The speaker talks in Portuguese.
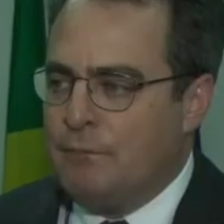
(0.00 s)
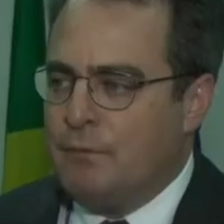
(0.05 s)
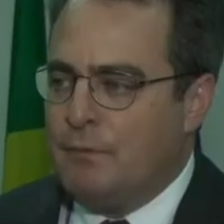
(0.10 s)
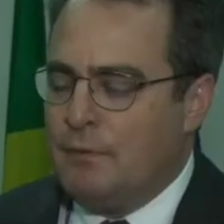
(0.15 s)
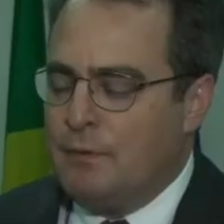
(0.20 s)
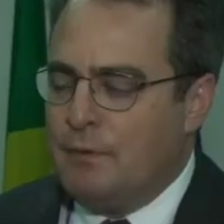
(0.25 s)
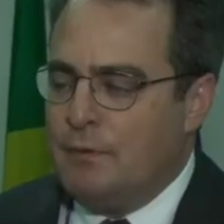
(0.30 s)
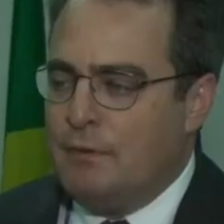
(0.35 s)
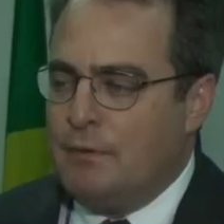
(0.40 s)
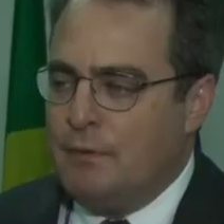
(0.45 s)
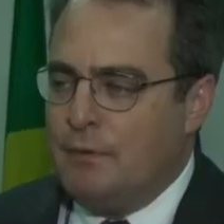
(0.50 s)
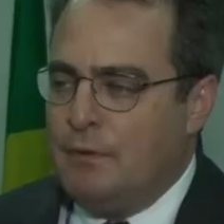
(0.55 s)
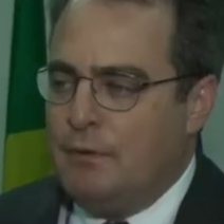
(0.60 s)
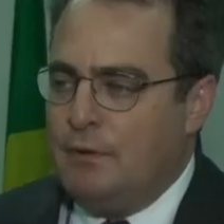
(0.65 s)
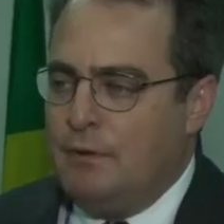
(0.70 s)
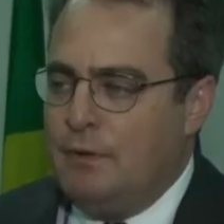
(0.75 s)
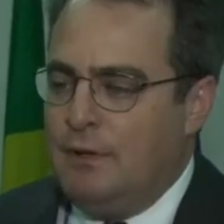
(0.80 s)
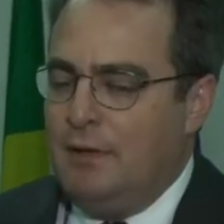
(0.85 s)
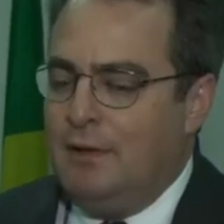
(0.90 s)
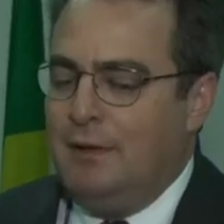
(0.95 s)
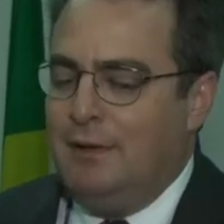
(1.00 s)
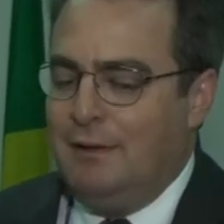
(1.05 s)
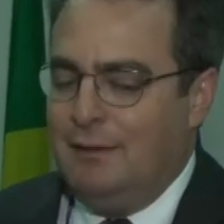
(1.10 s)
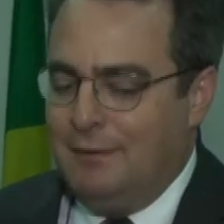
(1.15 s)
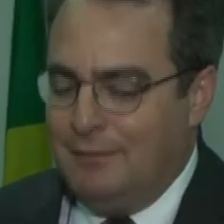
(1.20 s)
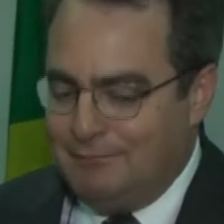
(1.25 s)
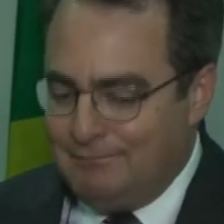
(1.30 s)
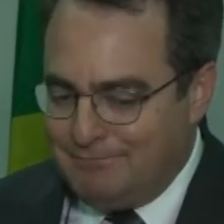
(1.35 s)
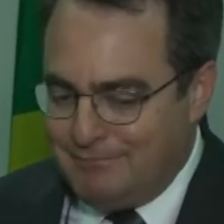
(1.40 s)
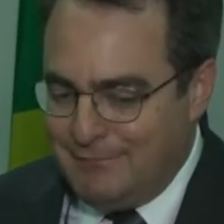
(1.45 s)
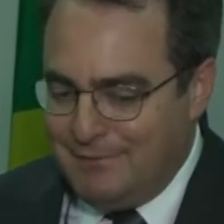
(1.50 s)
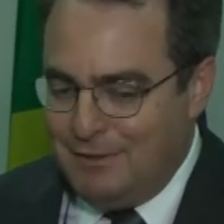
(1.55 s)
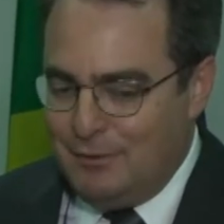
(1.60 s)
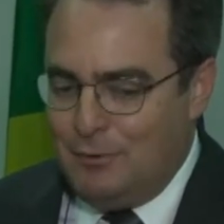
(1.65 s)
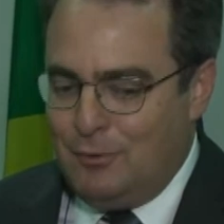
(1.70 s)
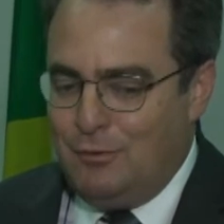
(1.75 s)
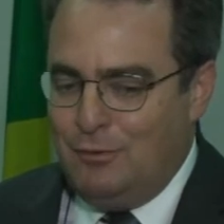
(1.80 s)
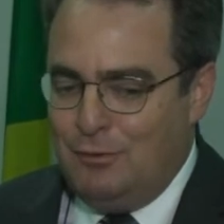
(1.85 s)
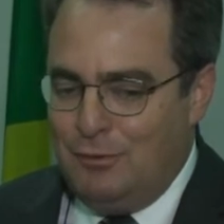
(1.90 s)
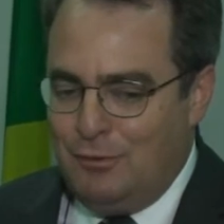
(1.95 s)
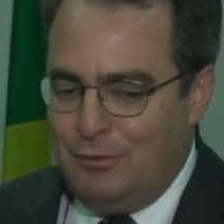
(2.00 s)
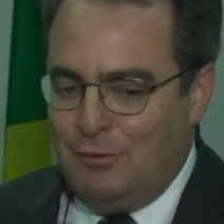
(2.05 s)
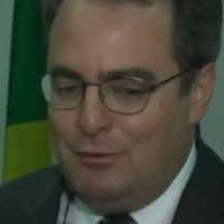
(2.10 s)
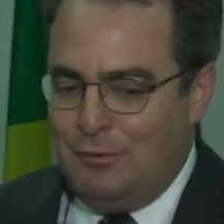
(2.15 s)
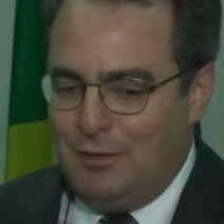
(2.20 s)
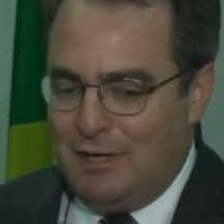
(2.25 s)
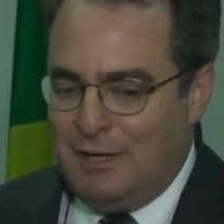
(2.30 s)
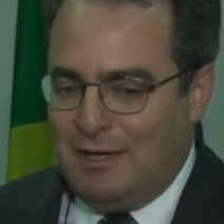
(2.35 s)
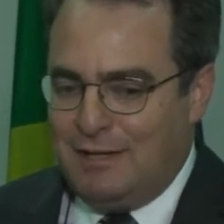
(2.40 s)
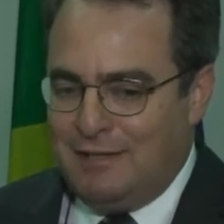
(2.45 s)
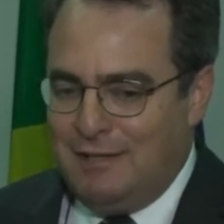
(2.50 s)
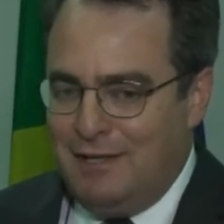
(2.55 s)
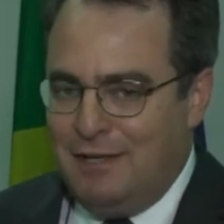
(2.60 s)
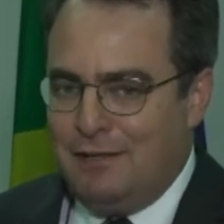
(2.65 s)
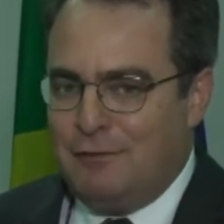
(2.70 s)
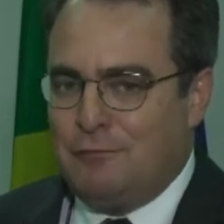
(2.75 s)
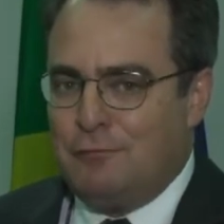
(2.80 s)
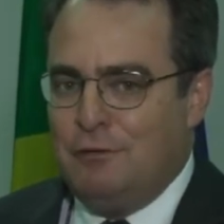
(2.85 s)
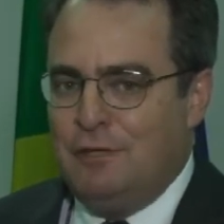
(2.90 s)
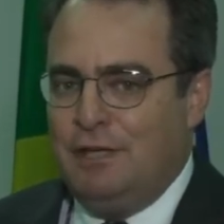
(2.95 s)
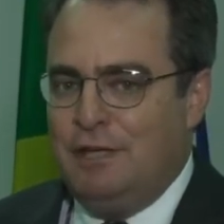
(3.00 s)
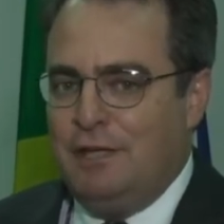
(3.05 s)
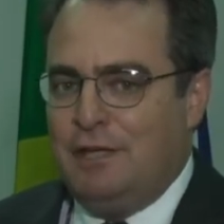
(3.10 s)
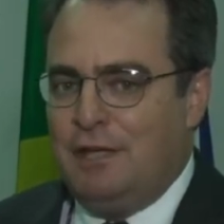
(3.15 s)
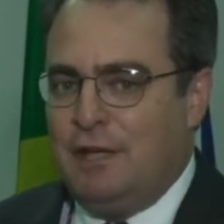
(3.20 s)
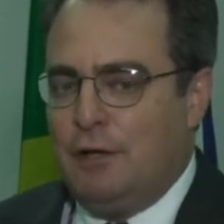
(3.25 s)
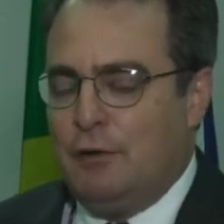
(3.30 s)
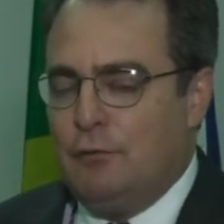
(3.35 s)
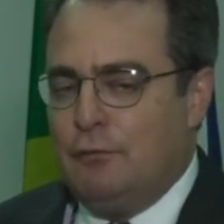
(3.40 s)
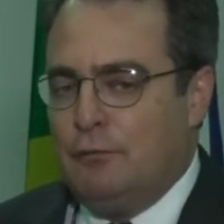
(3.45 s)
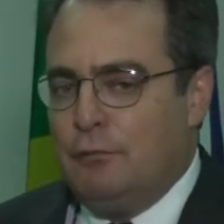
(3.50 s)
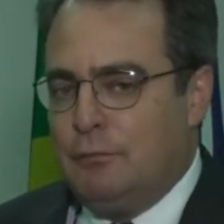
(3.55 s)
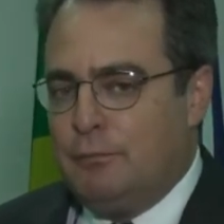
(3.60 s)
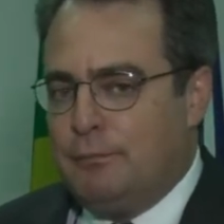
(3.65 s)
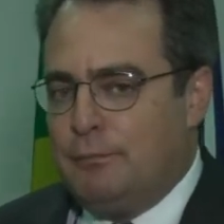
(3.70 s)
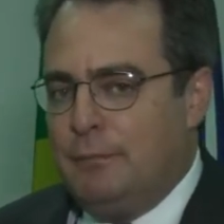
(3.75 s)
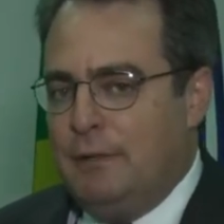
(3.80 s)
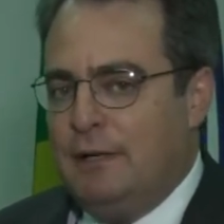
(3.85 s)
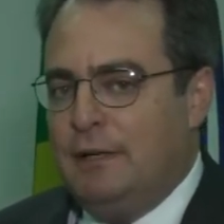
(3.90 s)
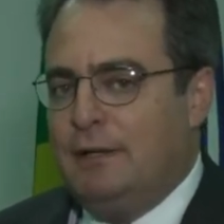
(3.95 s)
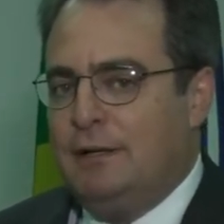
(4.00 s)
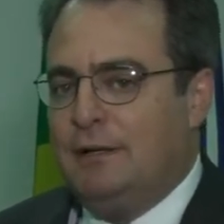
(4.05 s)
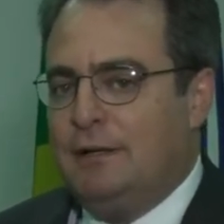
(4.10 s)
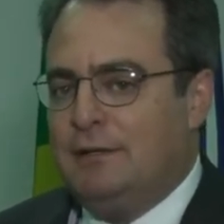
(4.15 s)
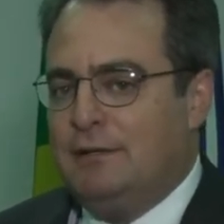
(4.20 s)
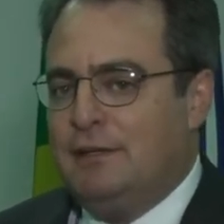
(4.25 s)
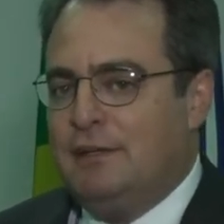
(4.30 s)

Parabéns para o senhor. Eu, eu agradeço e quero é,